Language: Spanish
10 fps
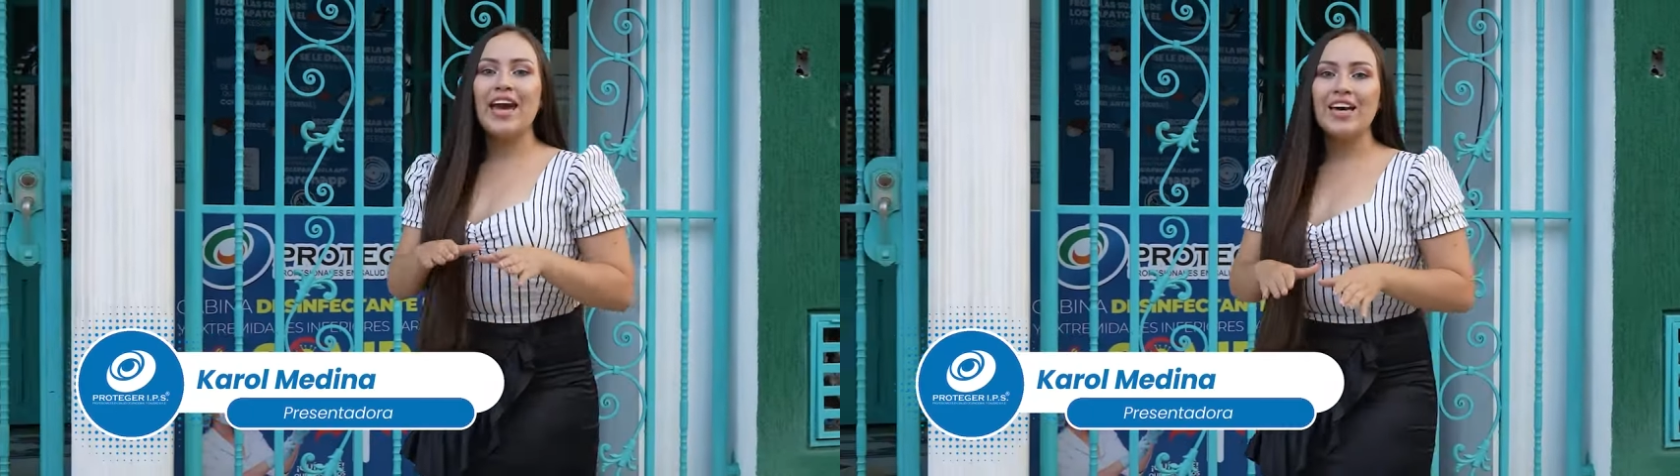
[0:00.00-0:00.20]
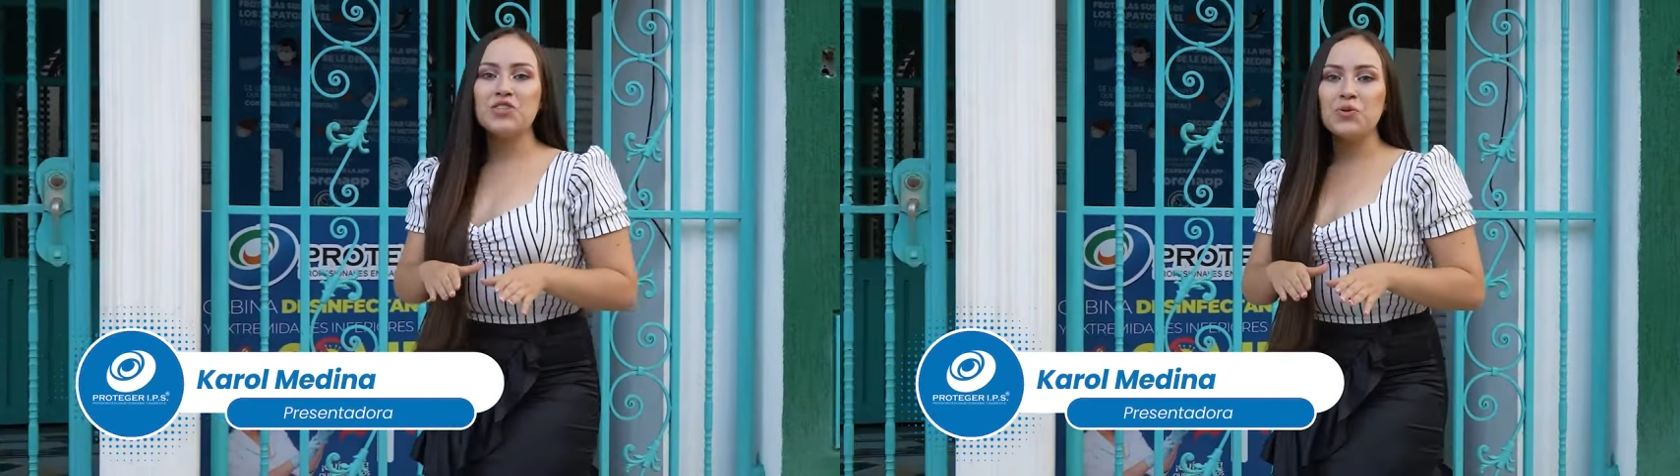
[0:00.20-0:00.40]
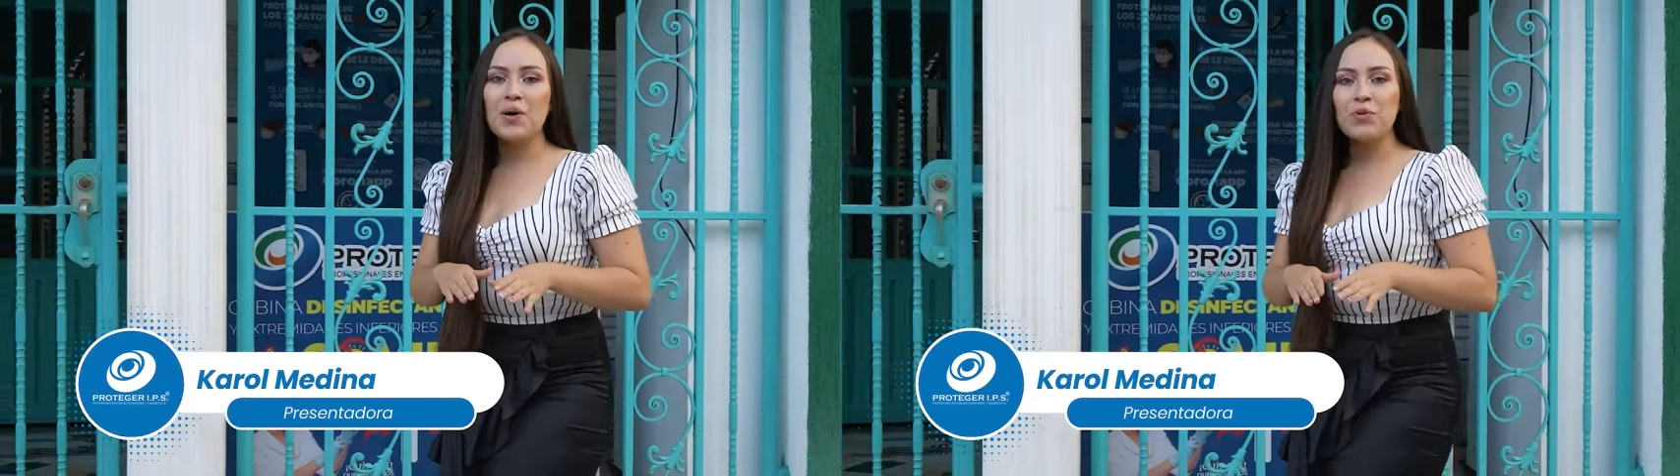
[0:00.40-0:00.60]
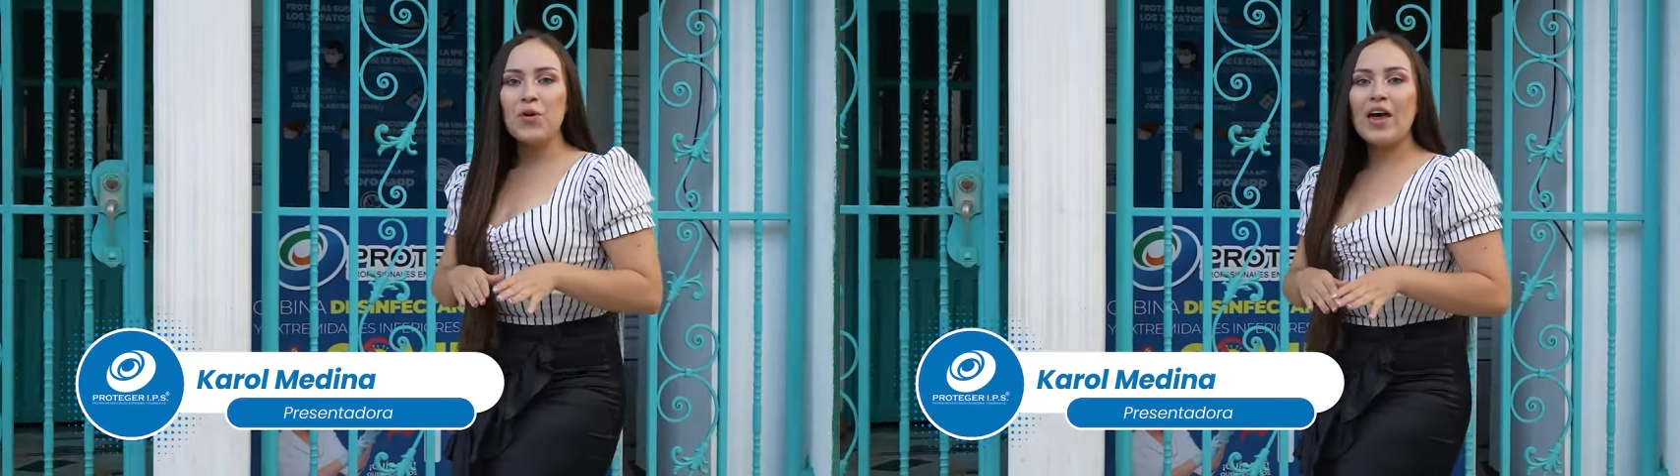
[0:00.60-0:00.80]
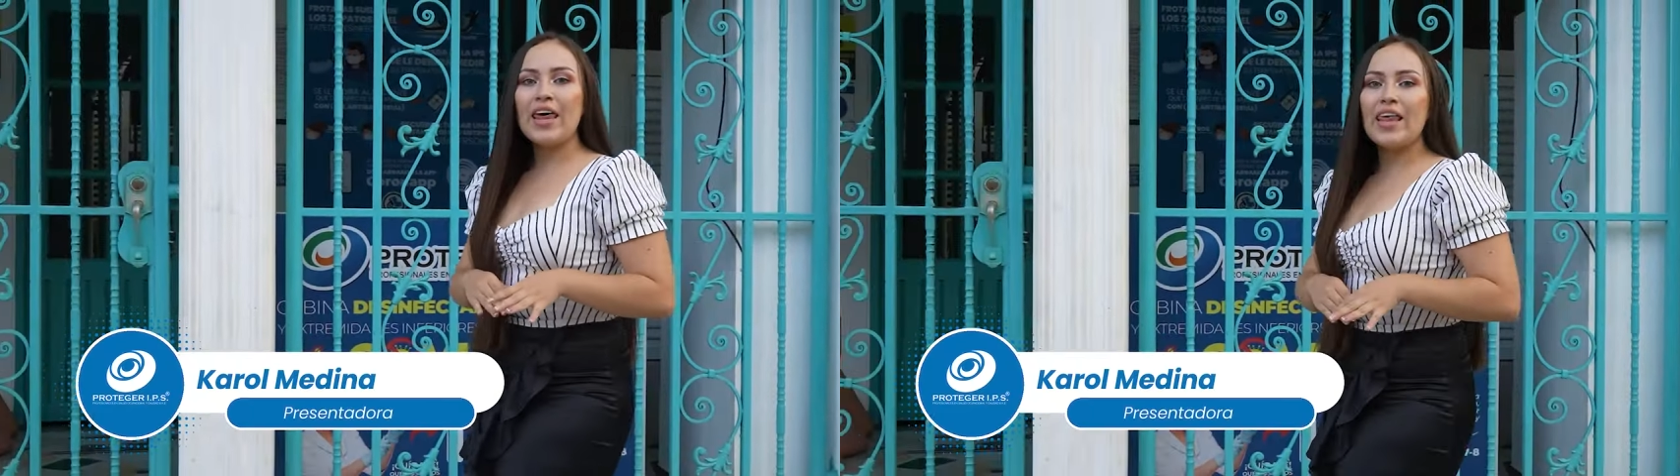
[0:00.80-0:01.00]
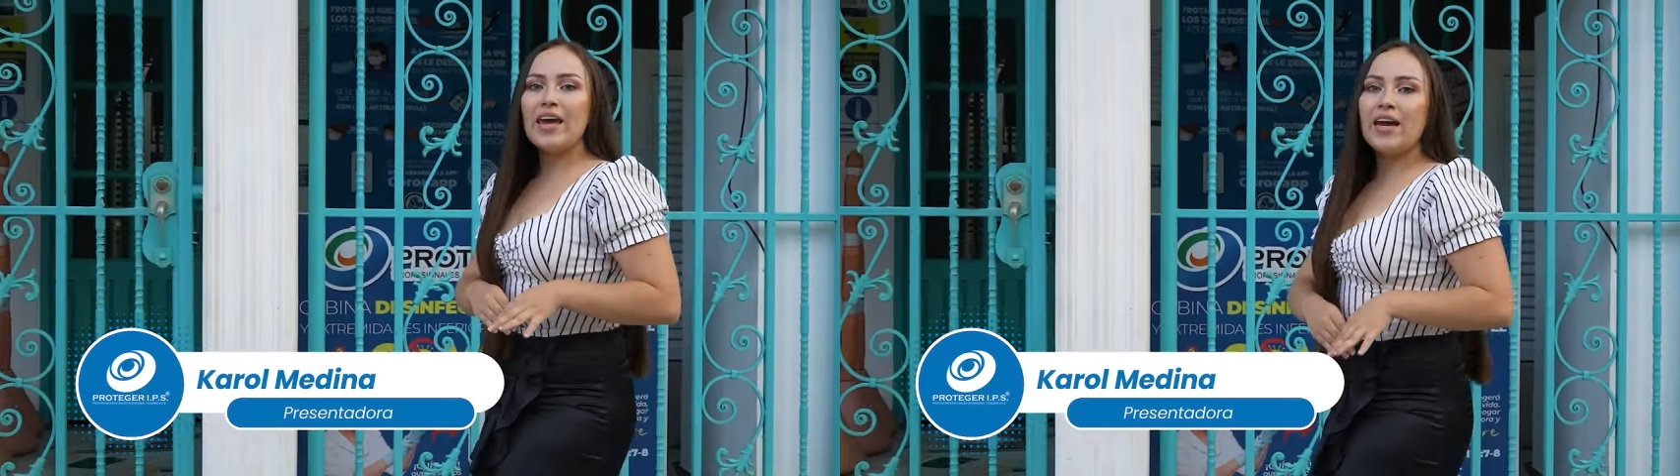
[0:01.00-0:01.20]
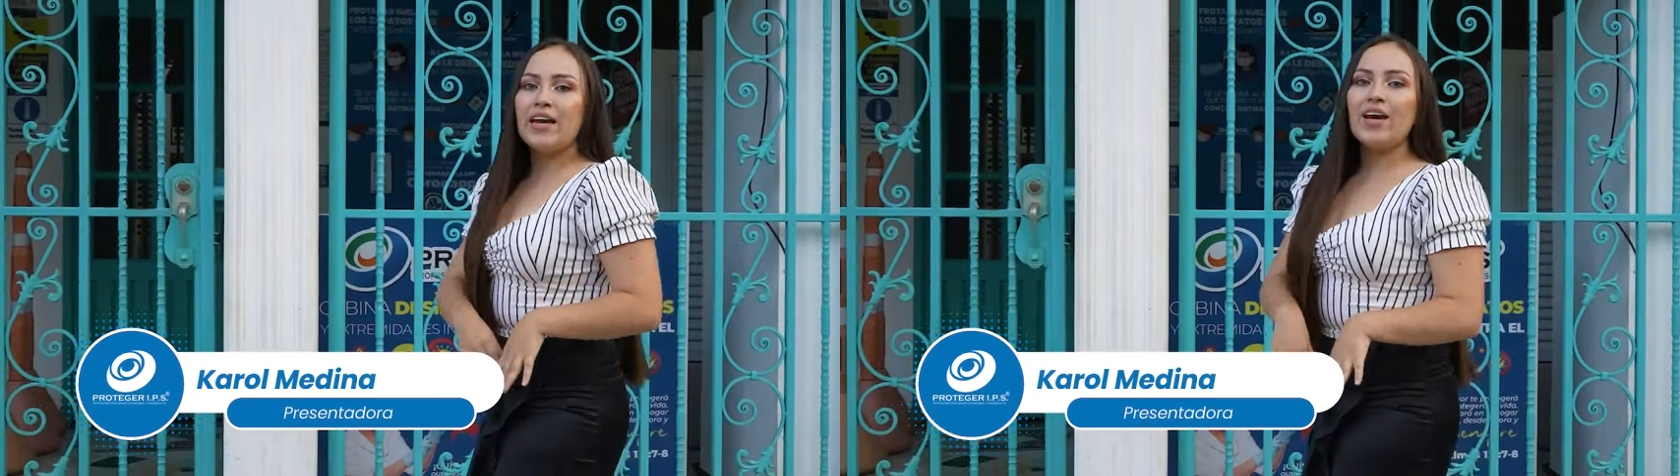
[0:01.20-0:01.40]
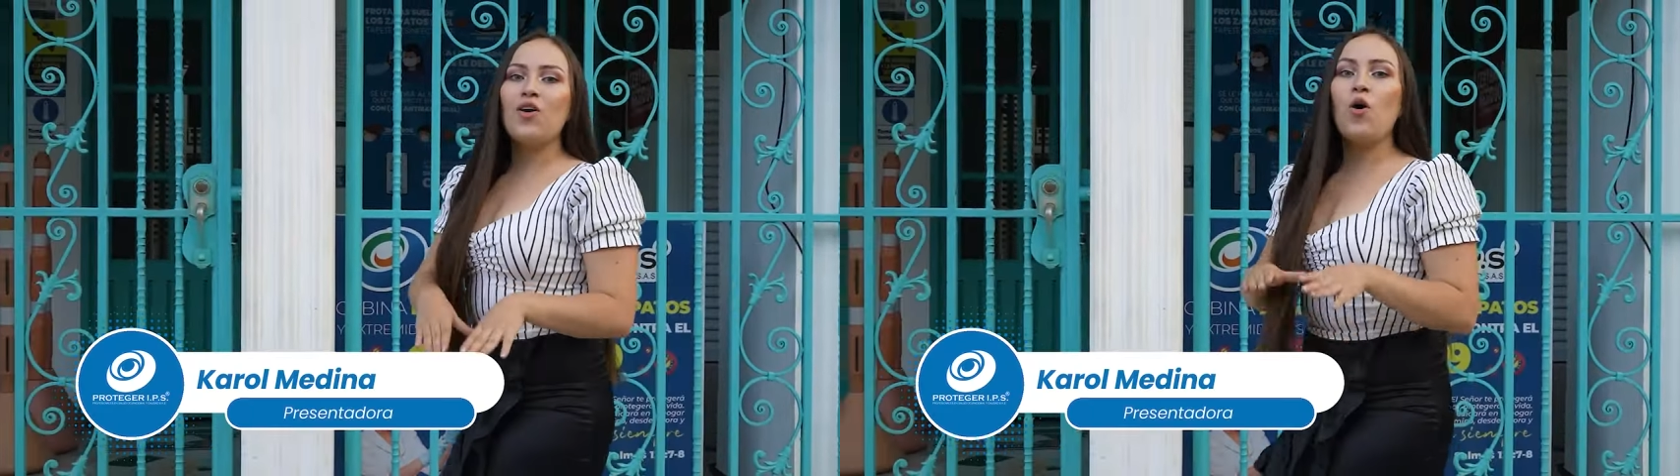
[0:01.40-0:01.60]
qué es una prueba de ADN,